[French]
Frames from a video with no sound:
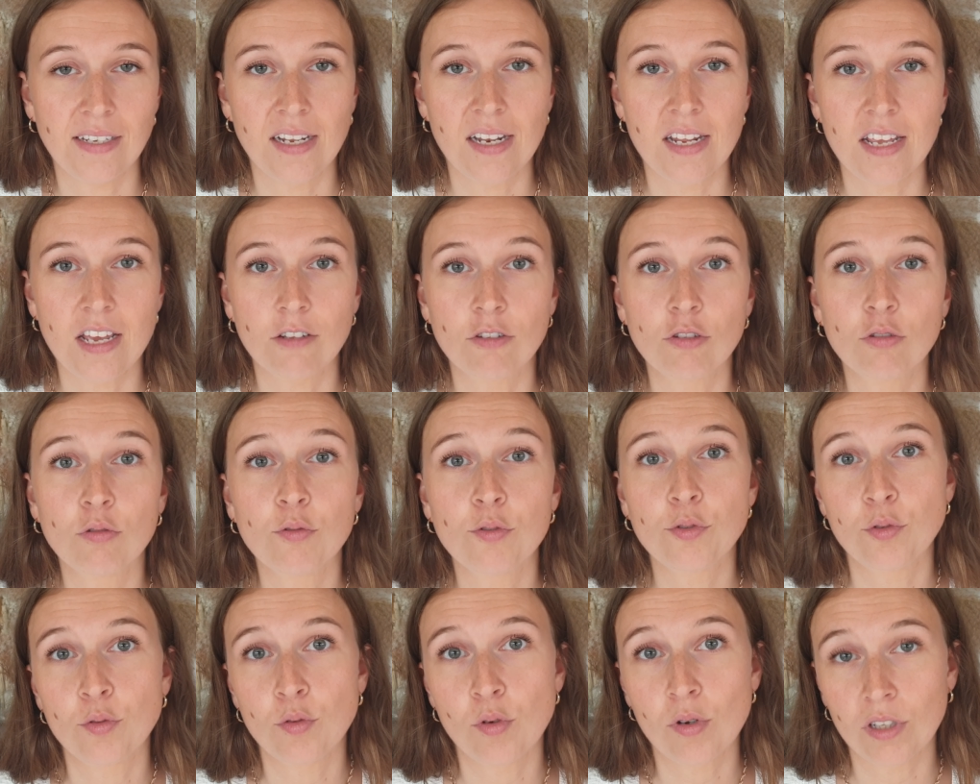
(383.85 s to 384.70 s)
il y a
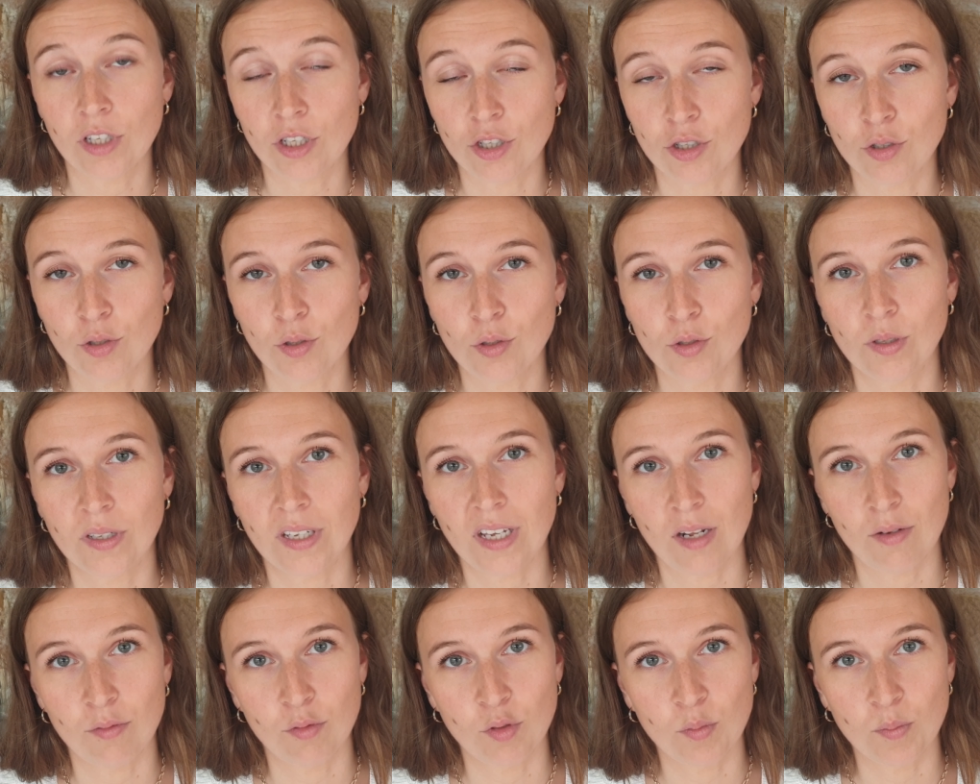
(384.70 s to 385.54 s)
toujours des choses
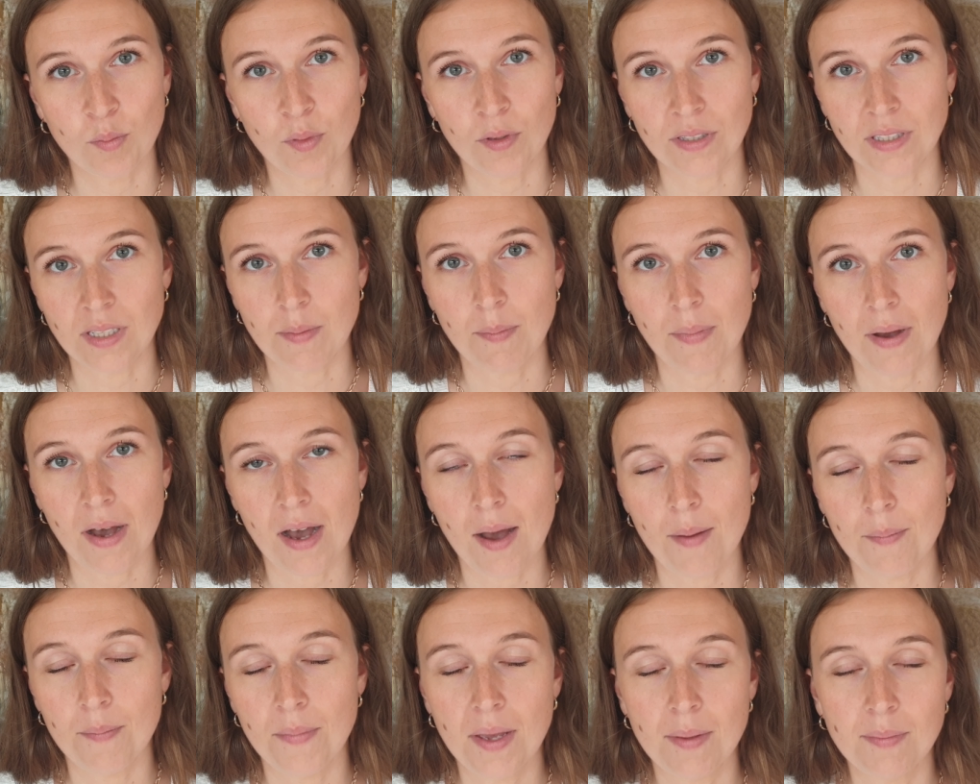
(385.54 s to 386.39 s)
auxquelles vous ne pensez
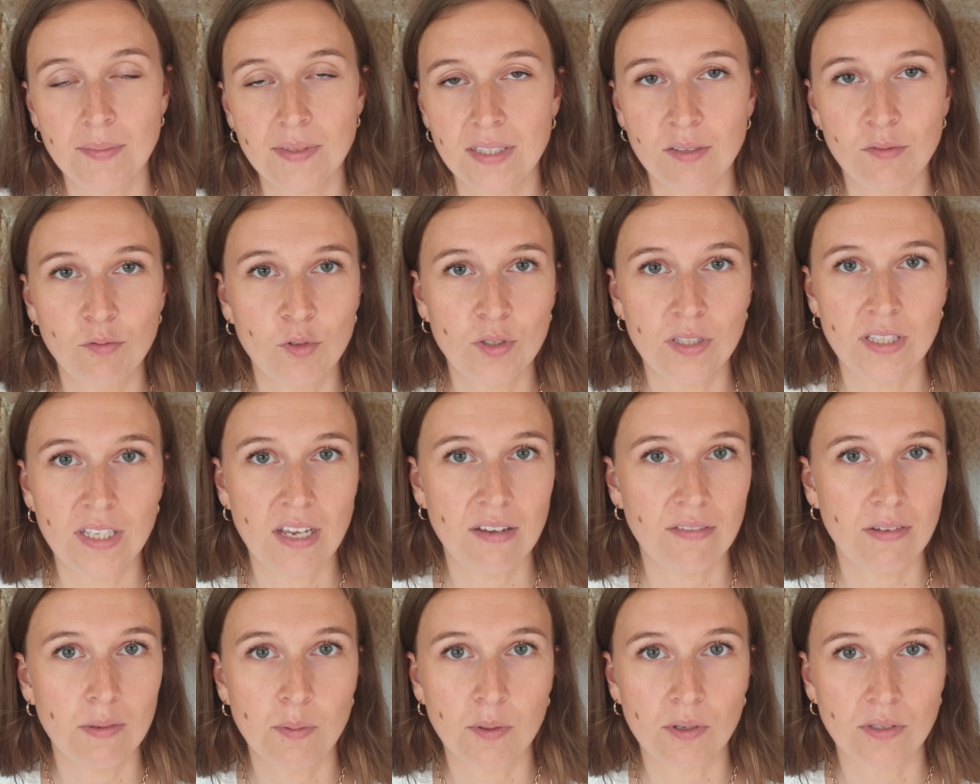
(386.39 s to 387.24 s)
pas, même si vous y
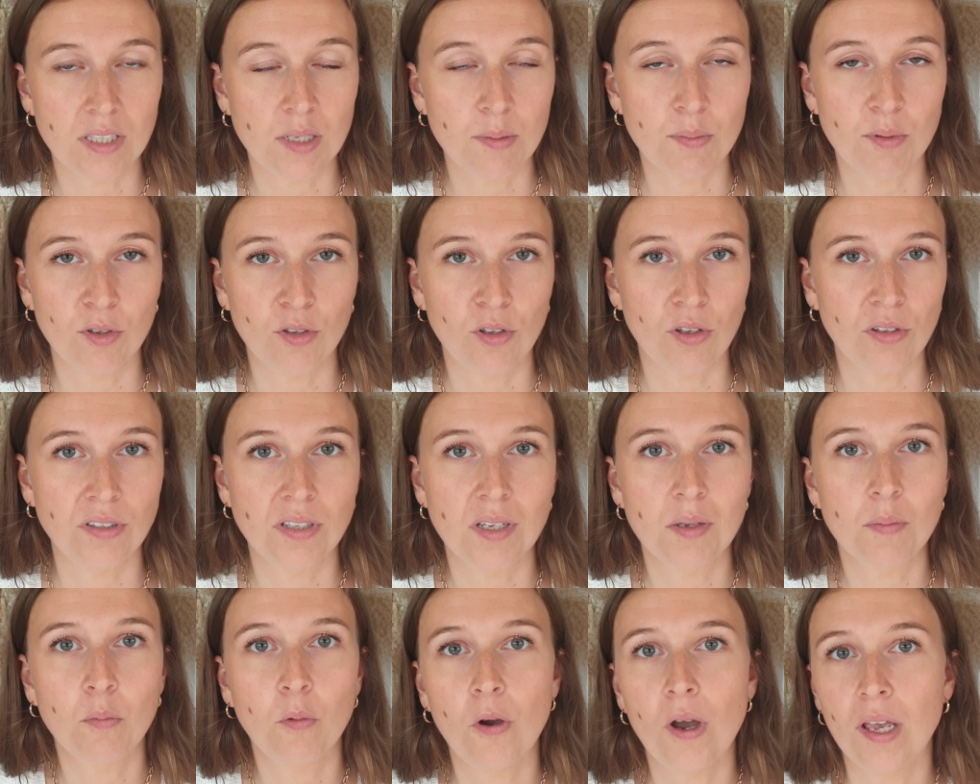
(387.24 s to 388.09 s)
avez pensé pendant
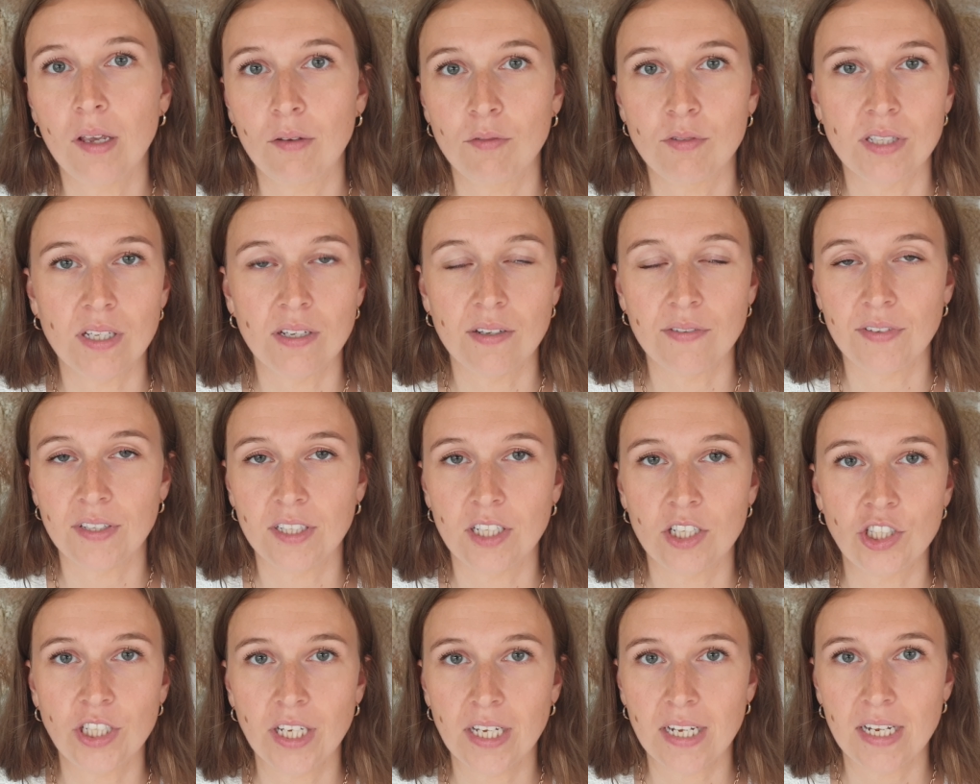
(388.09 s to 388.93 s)
des mois et que vous avez fait
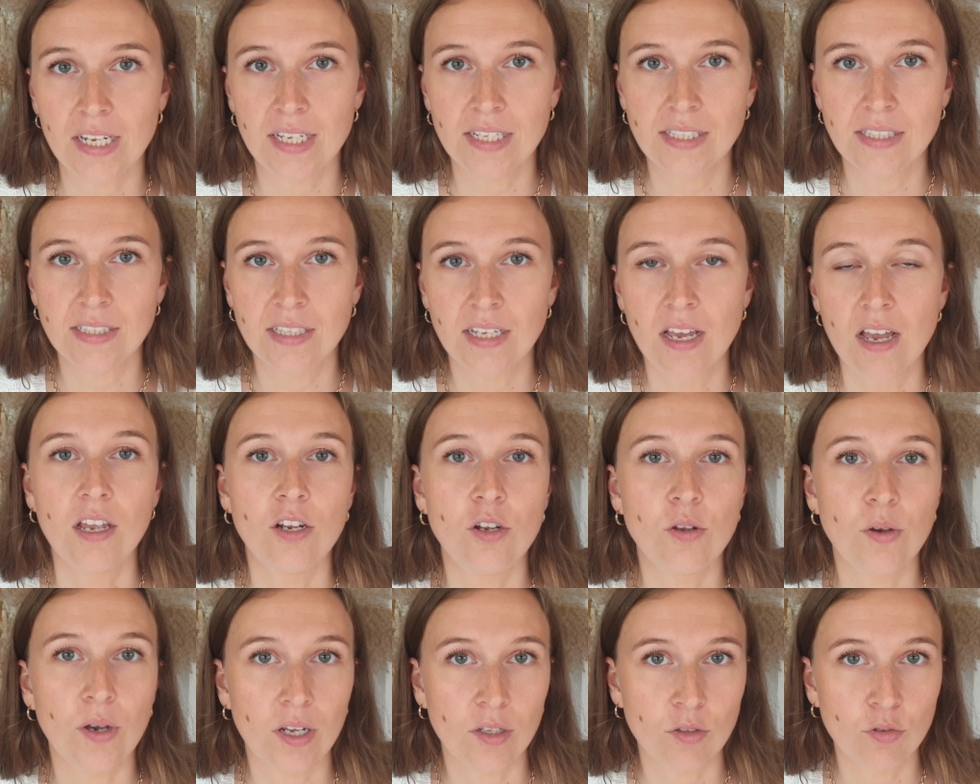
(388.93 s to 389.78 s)
des checklists, il
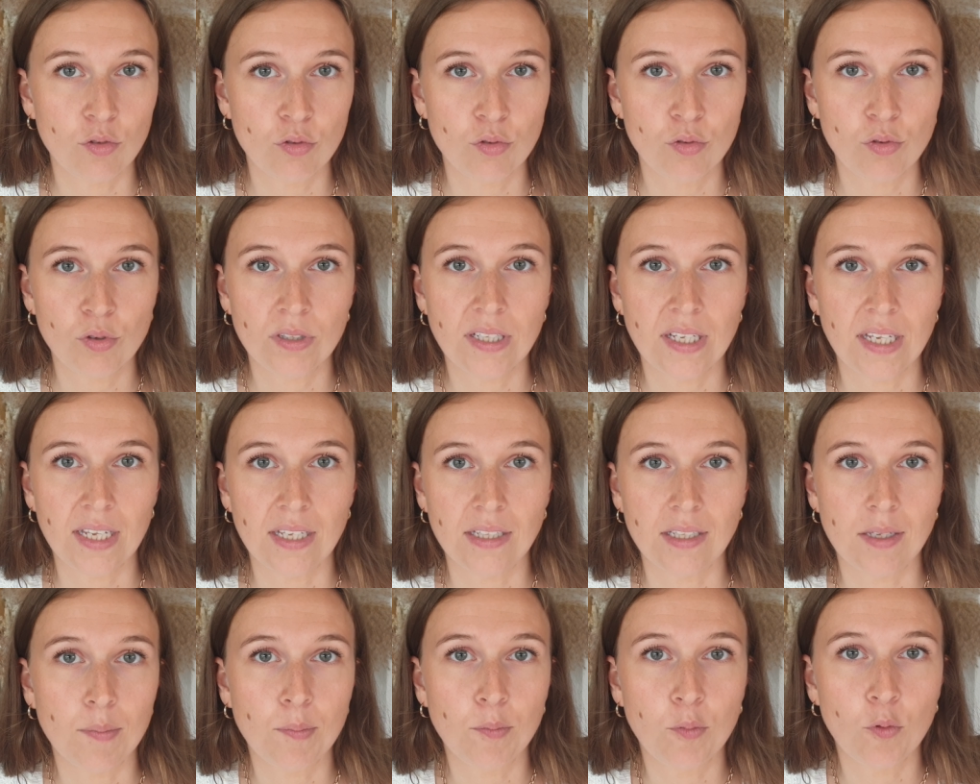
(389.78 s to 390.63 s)
y aura toujours des,